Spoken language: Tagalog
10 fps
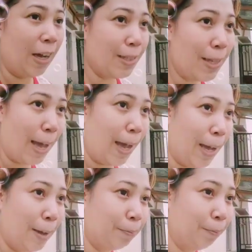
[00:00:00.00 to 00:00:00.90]
yan
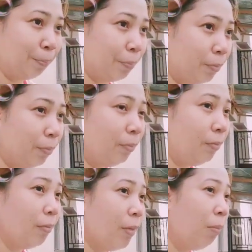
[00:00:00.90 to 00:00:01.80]
kasi
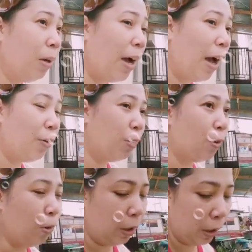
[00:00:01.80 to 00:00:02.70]
mag-aano ko,